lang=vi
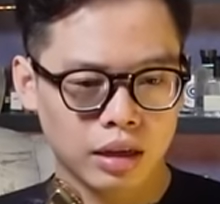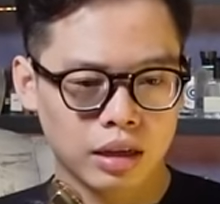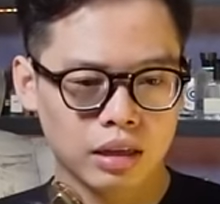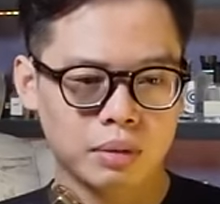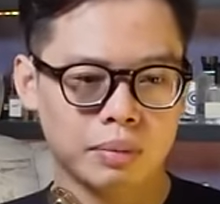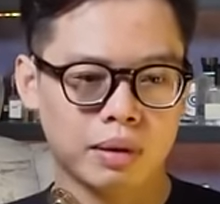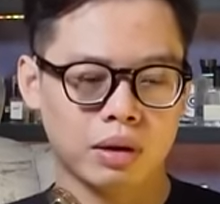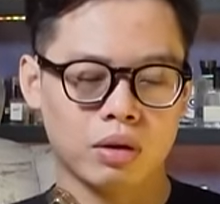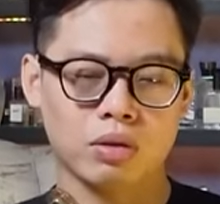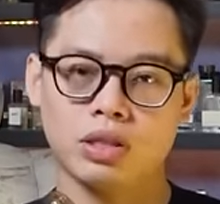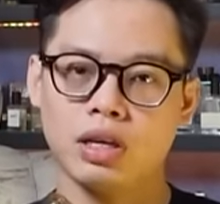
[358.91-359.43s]

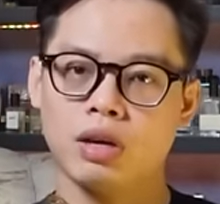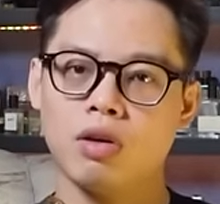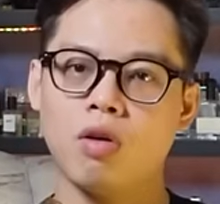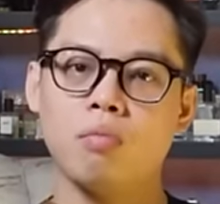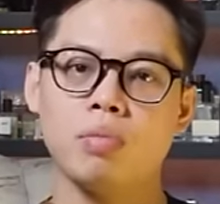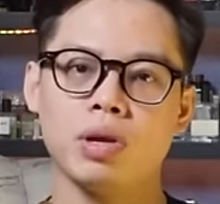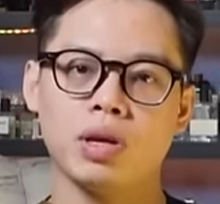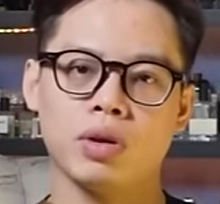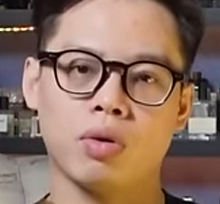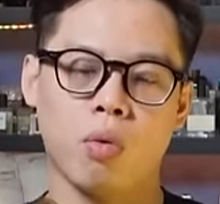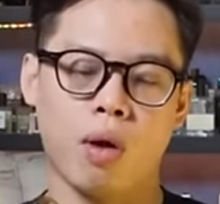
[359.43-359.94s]
nhưng mà nó sẽ
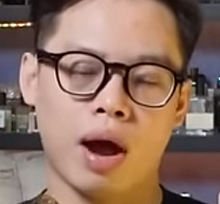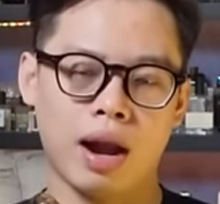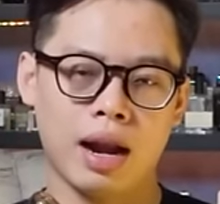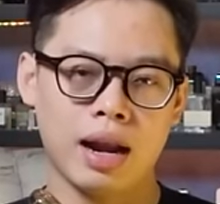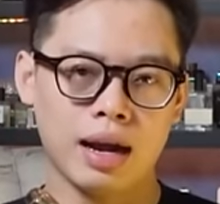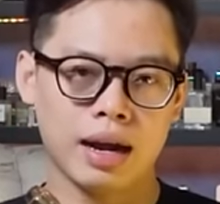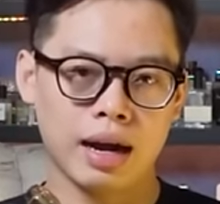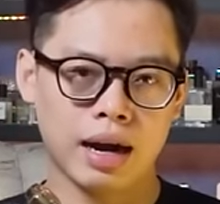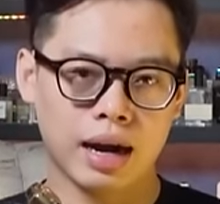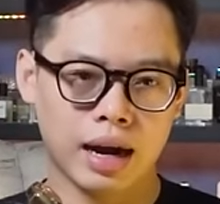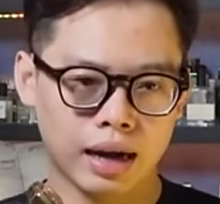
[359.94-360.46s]
không bị quá
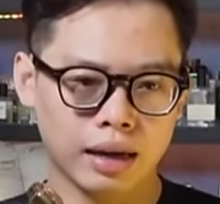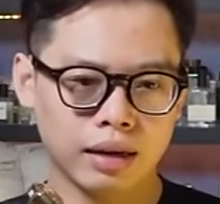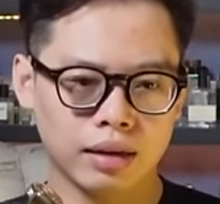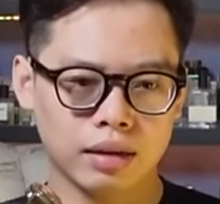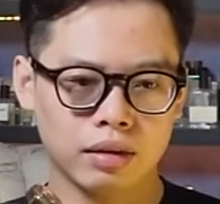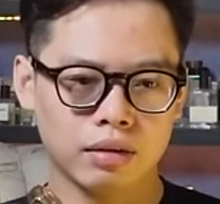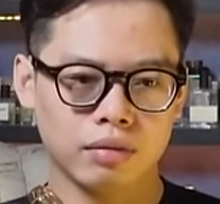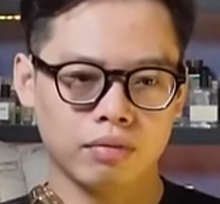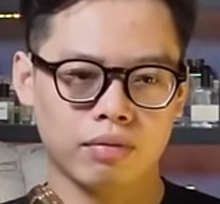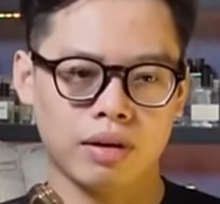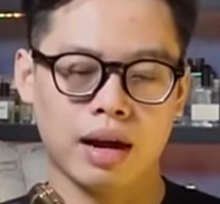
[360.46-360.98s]
là gắt
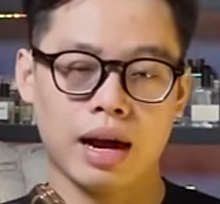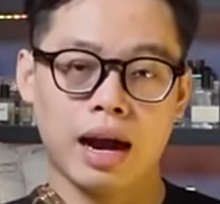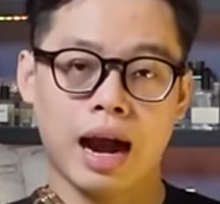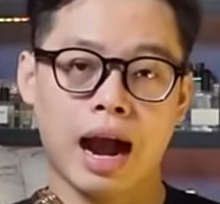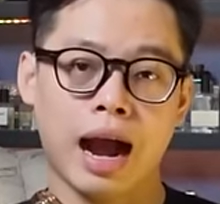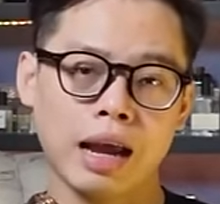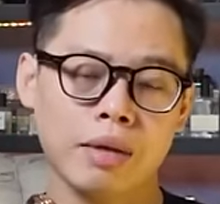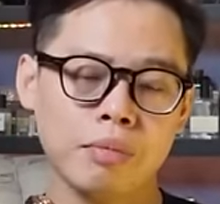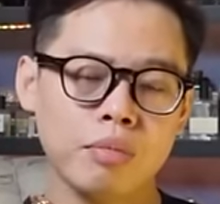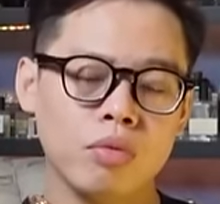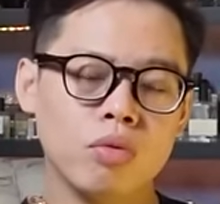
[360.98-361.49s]
và
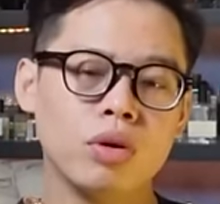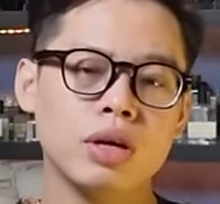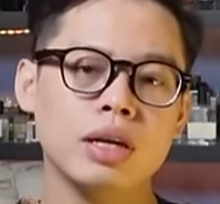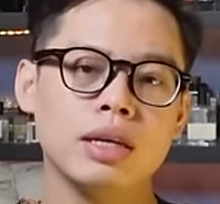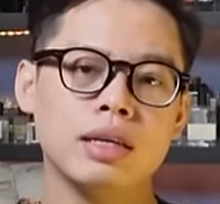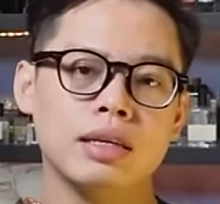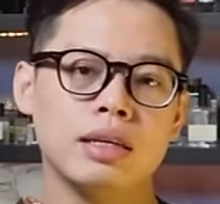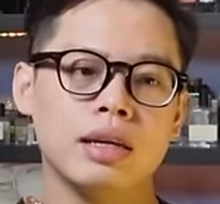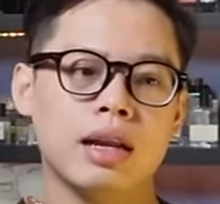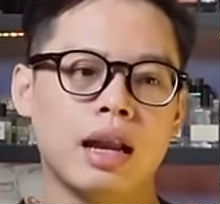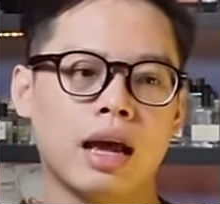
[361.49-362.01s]
gai mũi
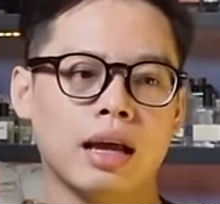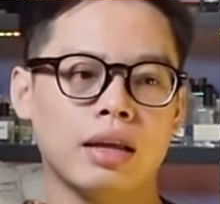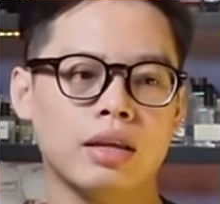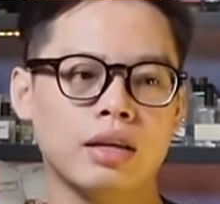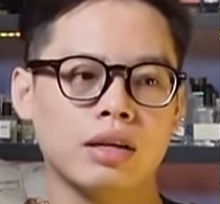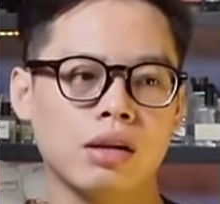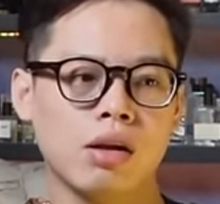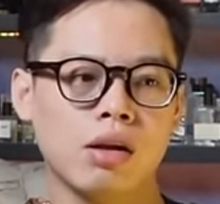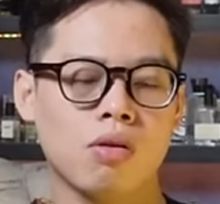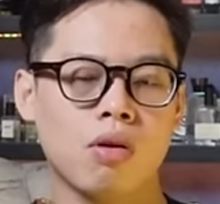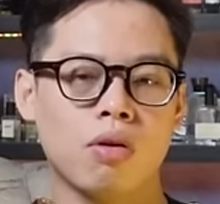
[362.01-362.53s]
như là
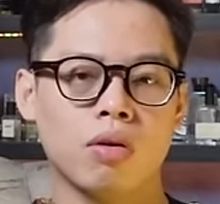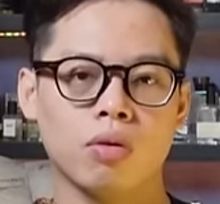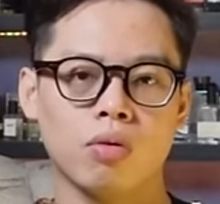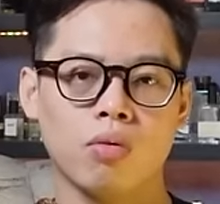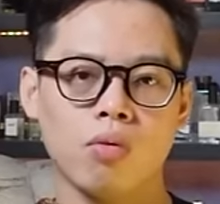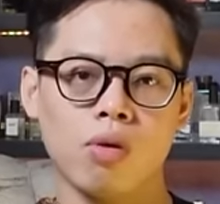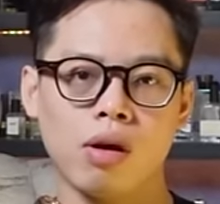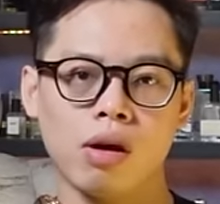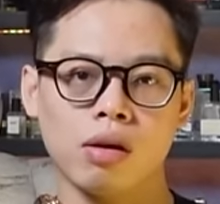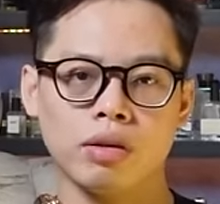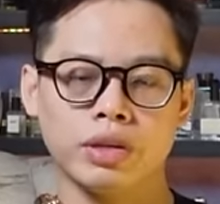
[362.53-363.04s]
những con
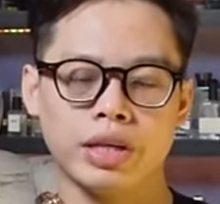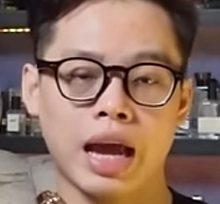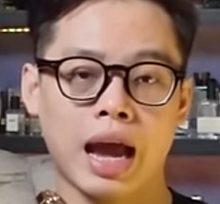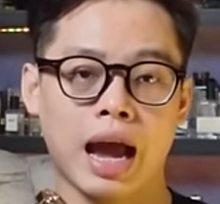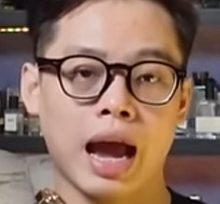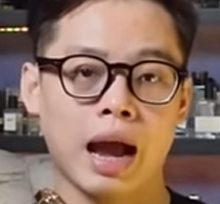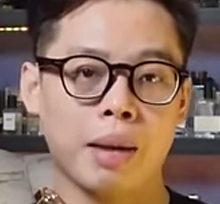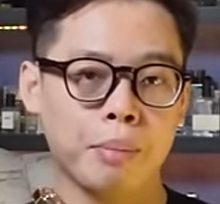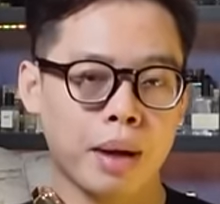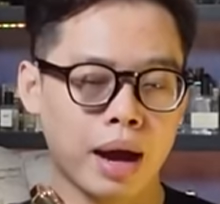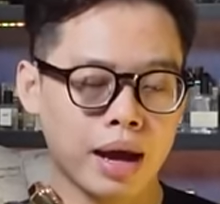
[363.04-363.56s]
của nhà
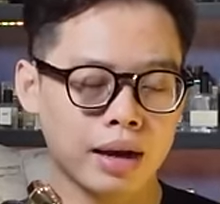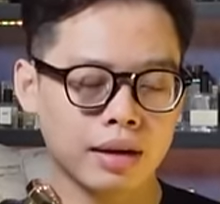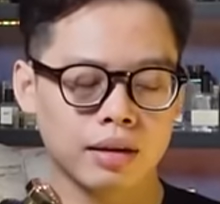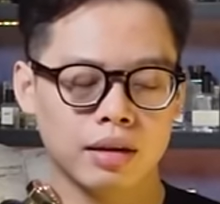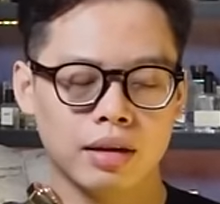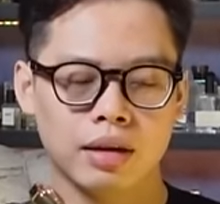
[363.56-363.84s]
Amat